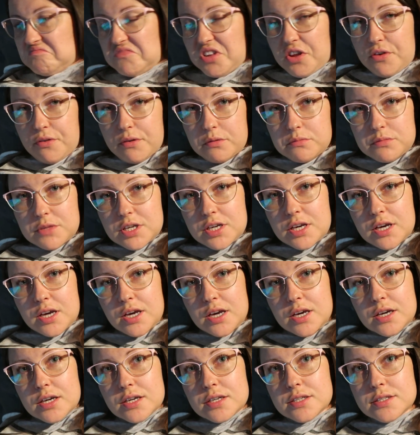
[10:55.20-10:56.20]
nie wiem, taka
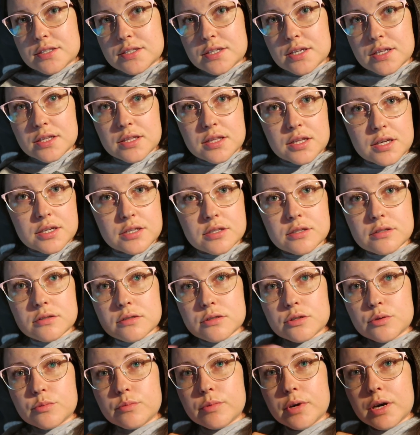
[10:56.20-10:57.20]
jakaś senna się
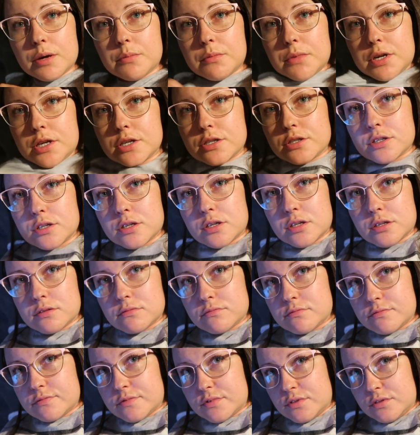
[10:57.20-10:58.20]
zrobiła, leżę,
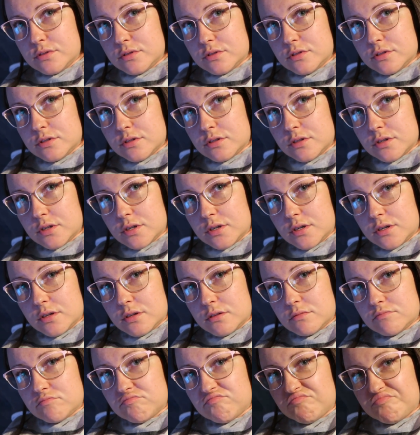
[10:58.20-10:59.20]
widzicie, tak.
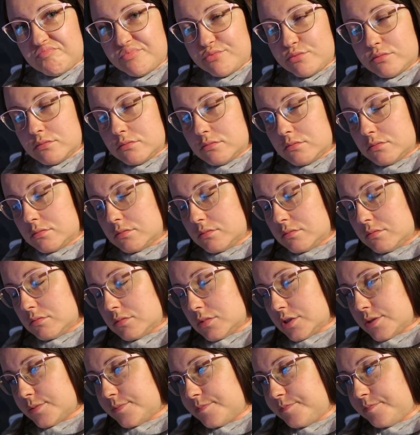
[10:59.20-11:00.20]

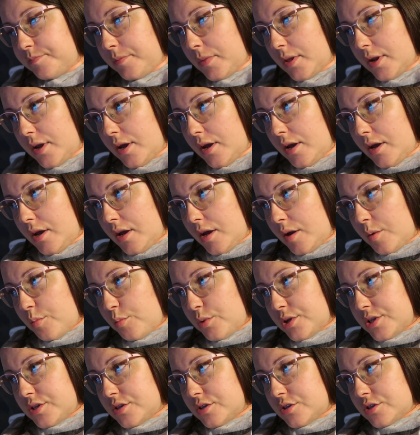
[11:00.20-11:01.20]
No.
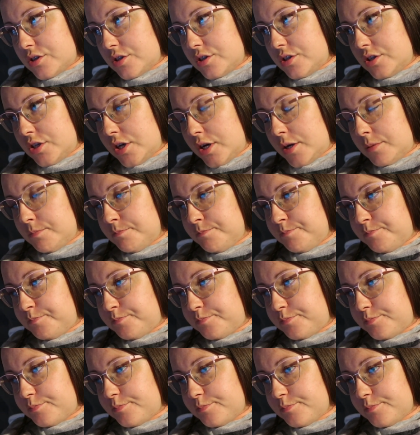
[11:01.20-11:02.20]
Bez życia.
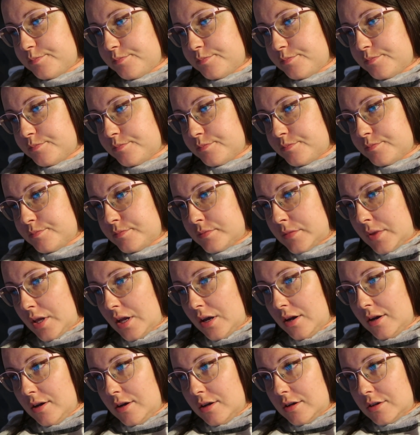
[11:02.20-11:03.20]
Mm.
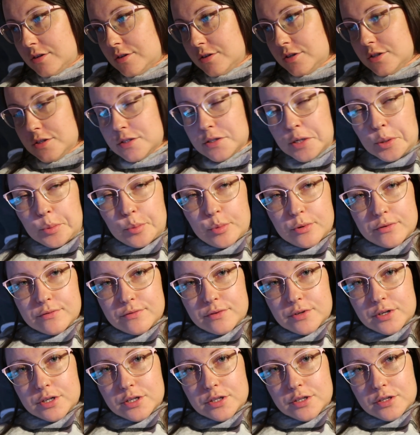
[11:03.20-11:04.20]
No i co,
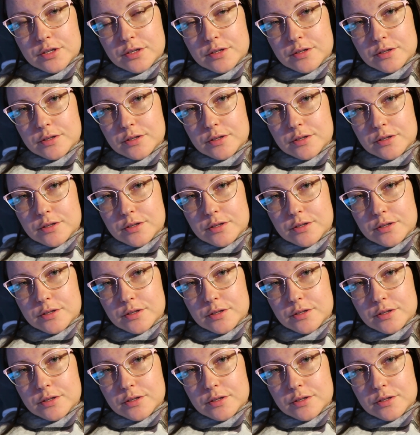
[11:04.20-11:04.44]
powoli